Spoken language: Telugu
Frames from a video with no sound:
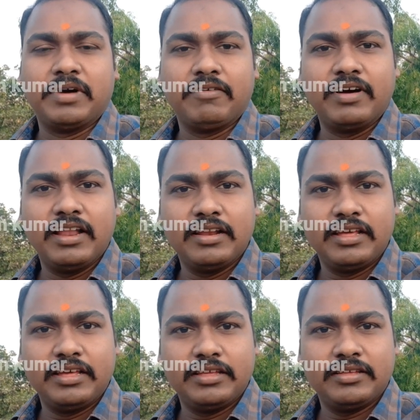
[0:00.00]
మన
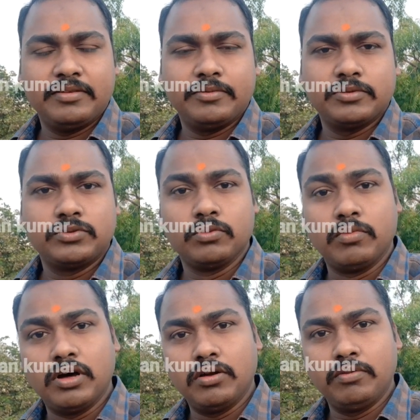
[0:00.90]
వాళ్ళని
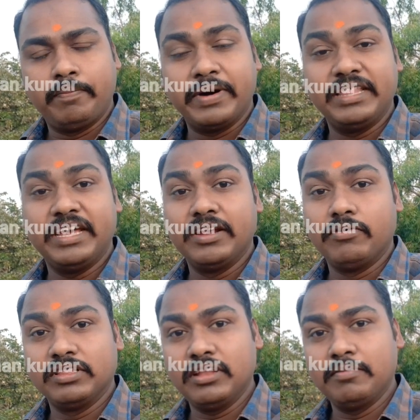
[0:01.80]
సుమారు పదిహేను
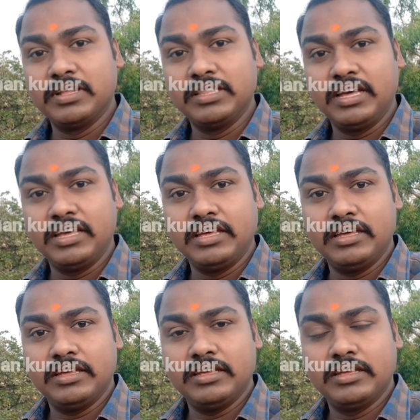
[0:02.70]
వందల మందికి
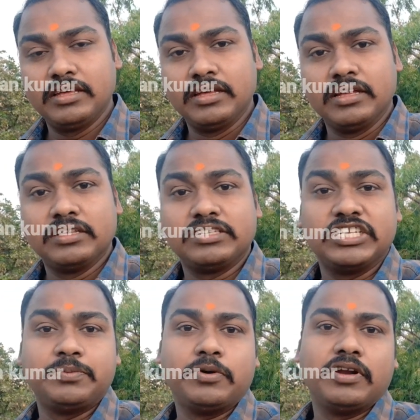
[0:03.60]

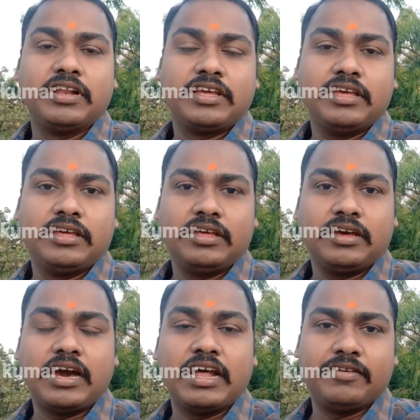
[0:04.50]
చచ్చిపోవడానికి
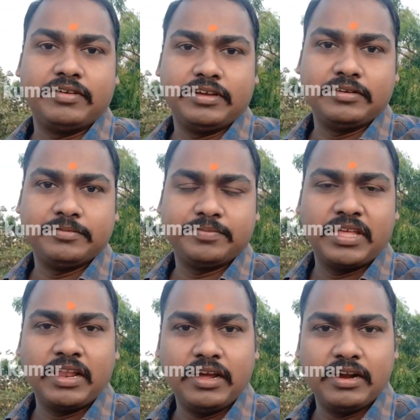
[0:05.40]
కారణమయ్యాడు
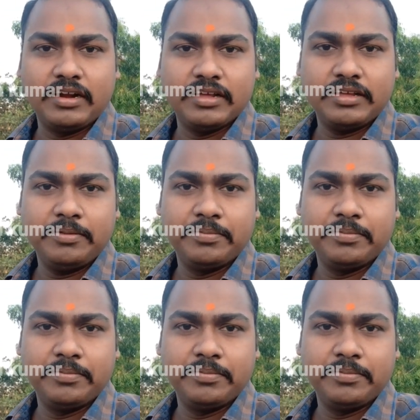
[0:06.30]
ఎలా అంటే